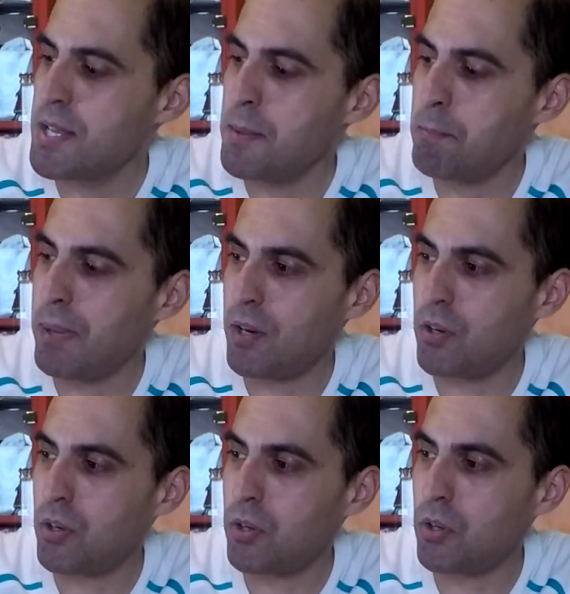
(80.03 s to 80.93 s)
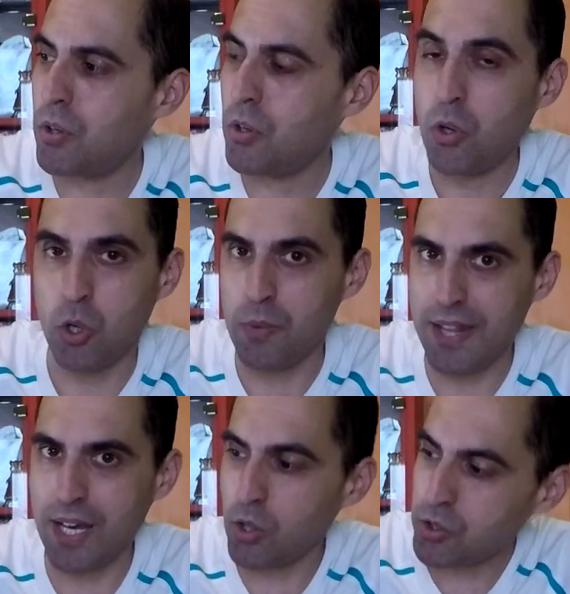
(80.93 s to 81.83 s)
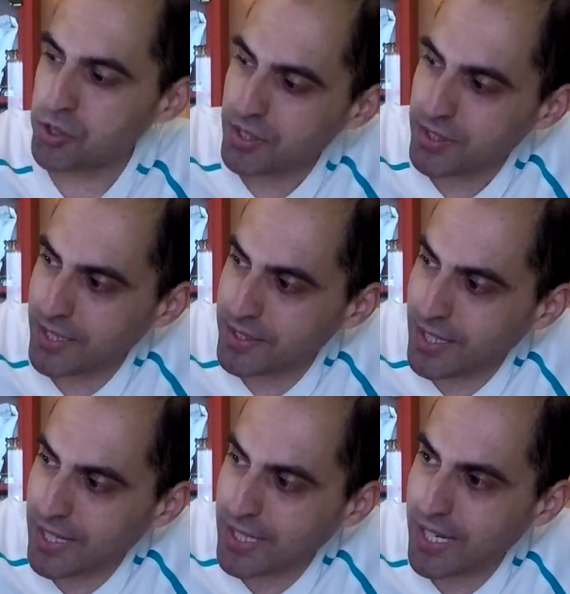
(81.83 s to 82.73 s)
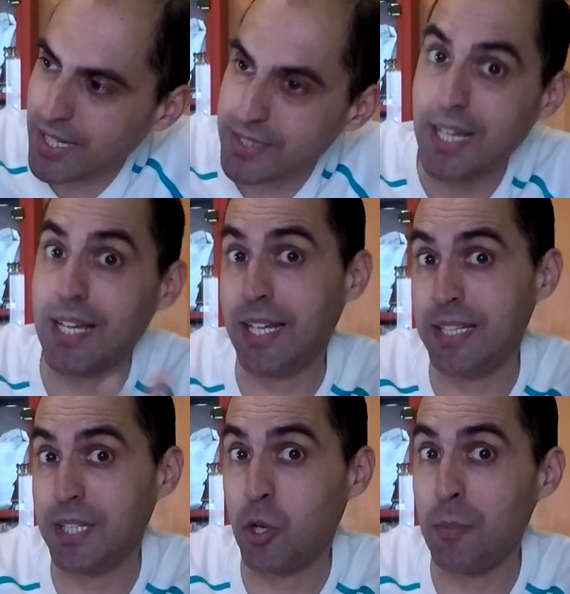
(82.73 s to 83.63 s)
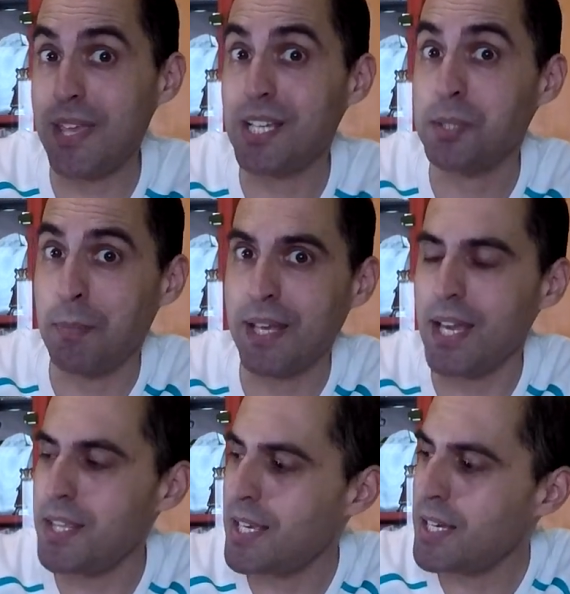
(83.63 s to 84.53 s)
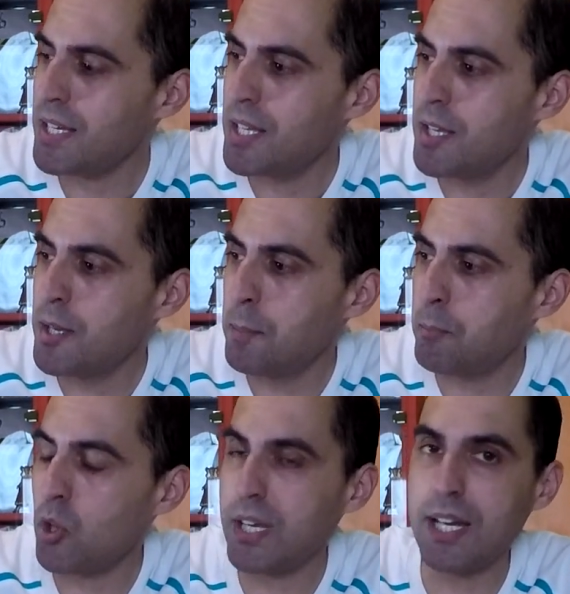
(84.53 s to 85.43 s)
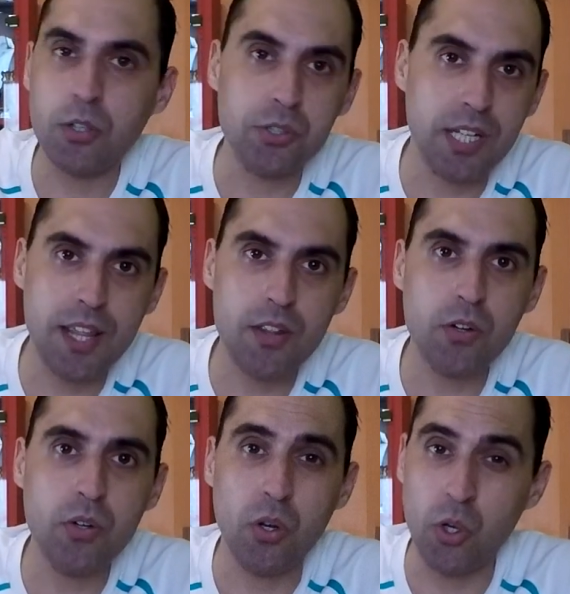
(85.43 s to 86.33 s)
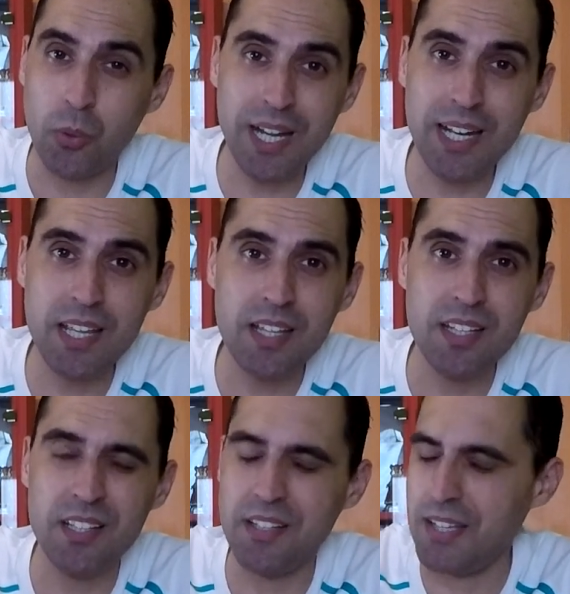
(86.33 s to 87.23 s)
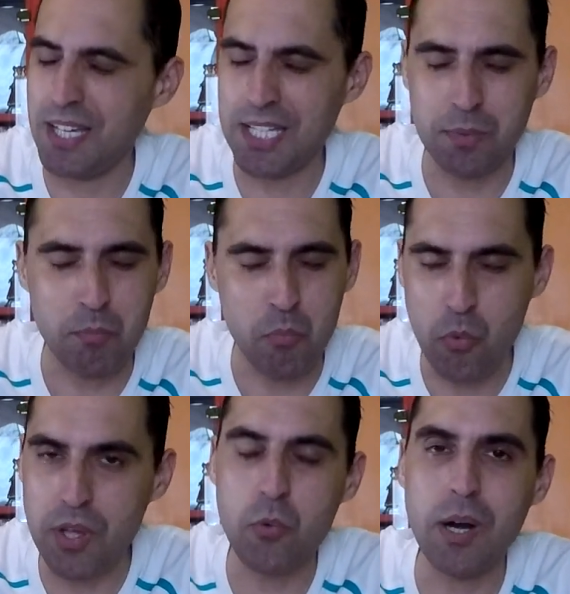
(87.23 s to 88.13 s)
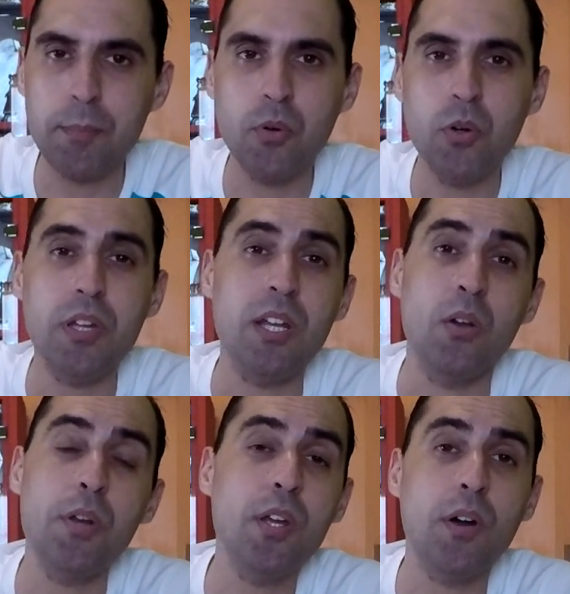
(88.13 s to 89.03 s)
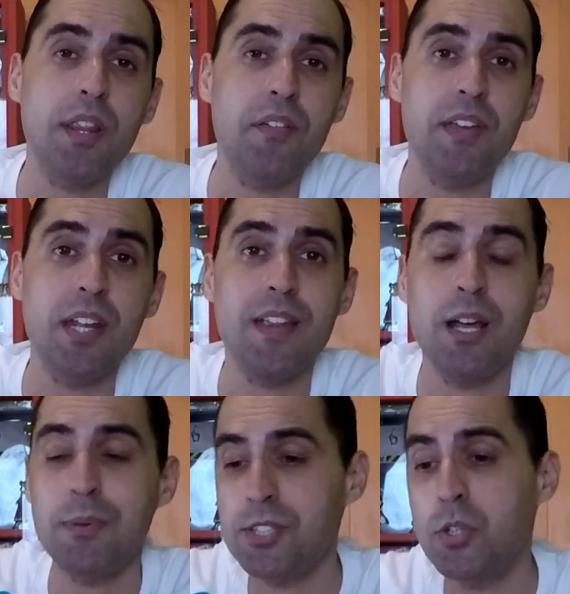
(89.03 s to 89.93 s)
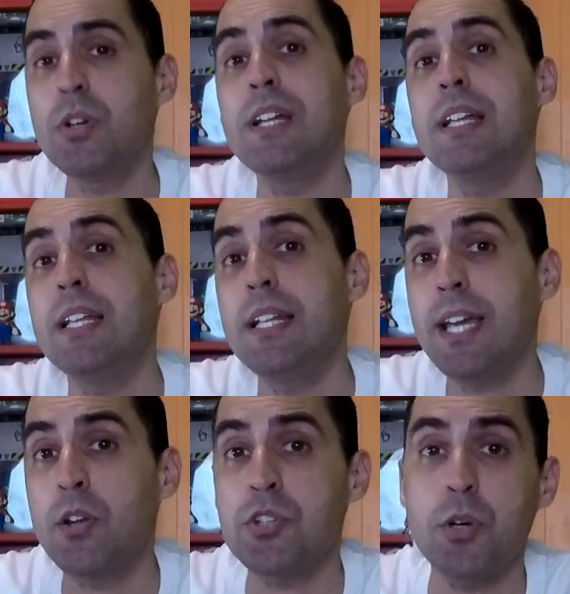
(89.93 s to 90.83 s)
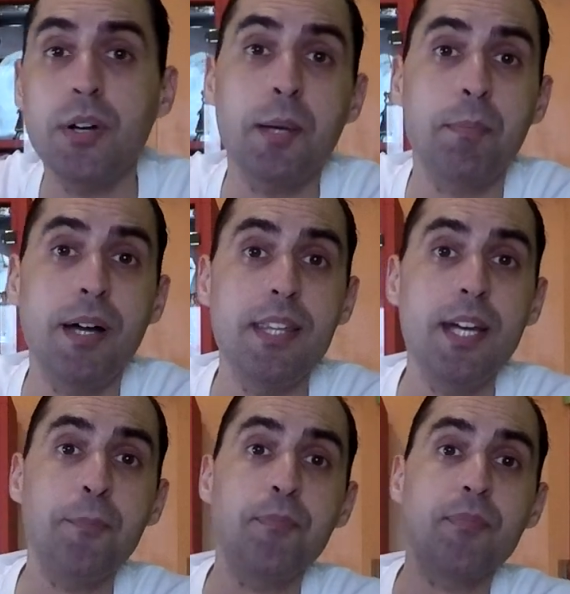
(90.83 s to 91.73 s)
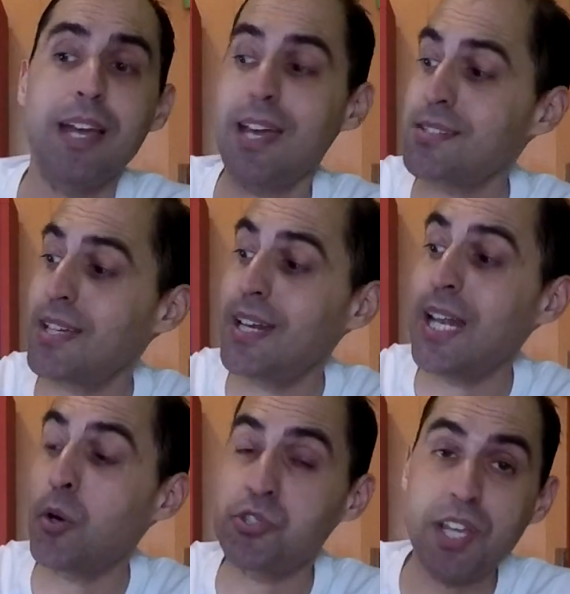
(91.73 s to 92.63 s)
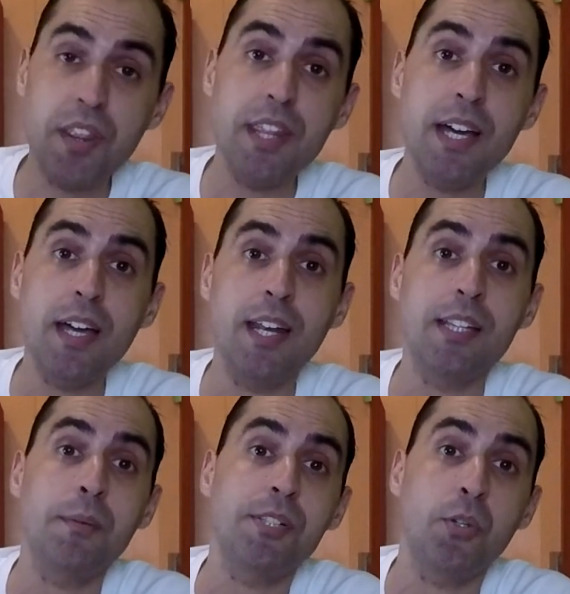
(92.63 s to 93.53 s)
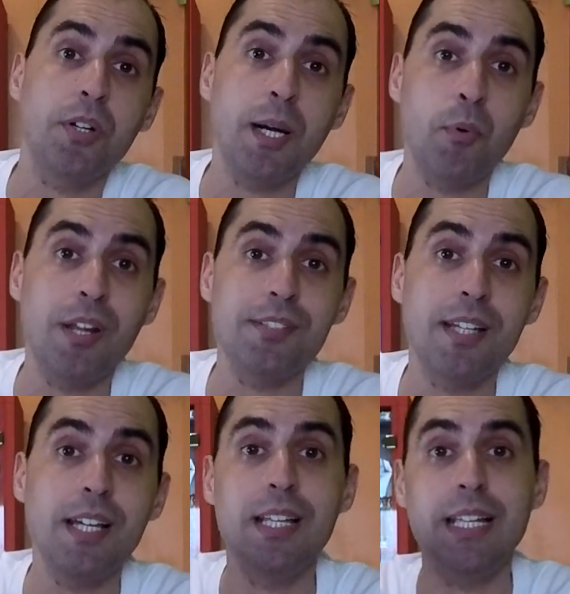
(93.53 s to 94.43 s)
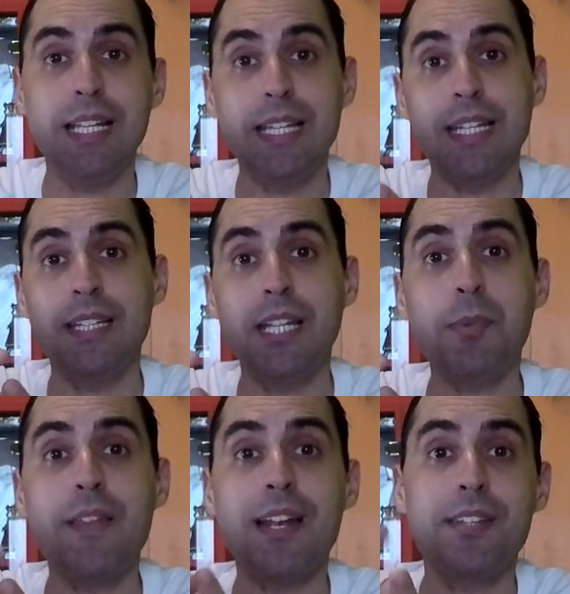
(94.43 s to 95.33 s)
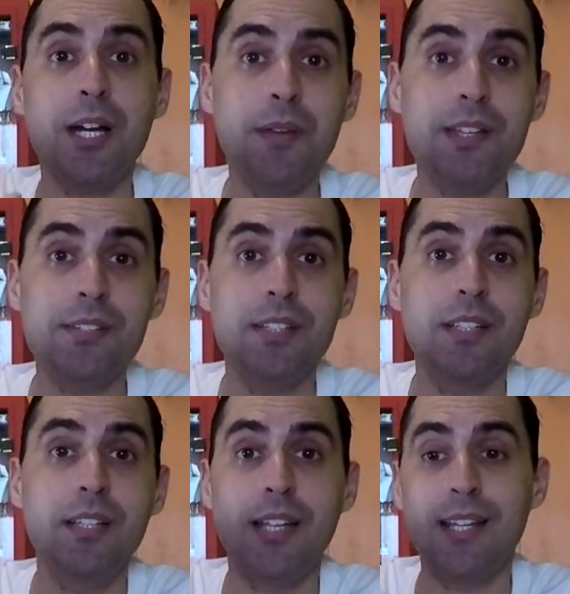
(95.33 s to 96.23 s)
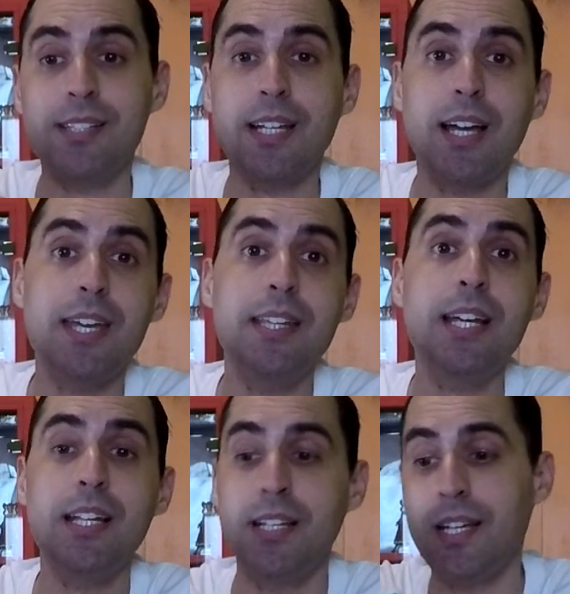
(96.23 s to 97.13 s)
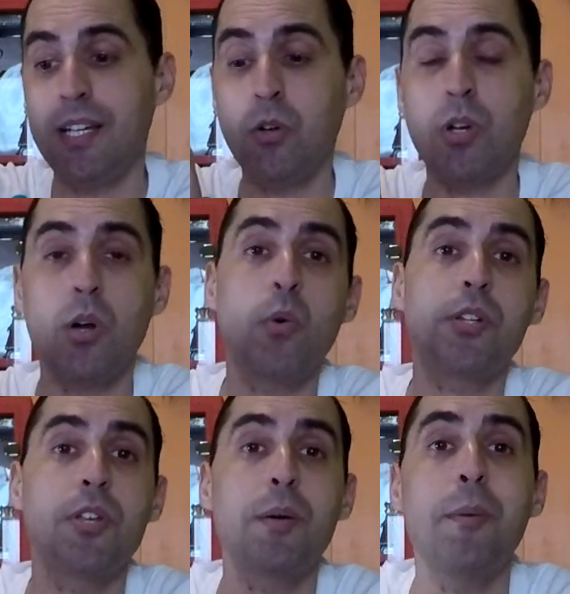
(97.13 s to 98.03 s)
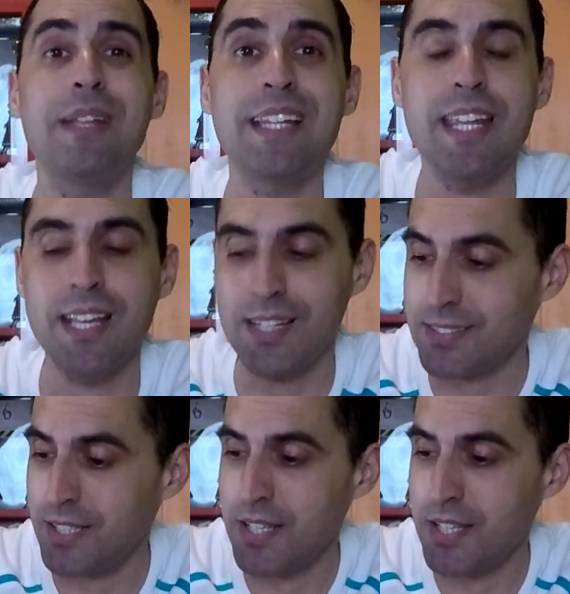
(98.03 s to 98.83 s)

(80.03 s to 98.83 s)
pero olvidaos de esta caja tan, entre comillas, pequeña porque el contenido lo vale, es muy guapo y lo único que difiere de la versión que nos llegó aquí a España es la ausencia en esta versión japonesa del tema de las llaves, esa cajita con las cuatro llaves metálicas.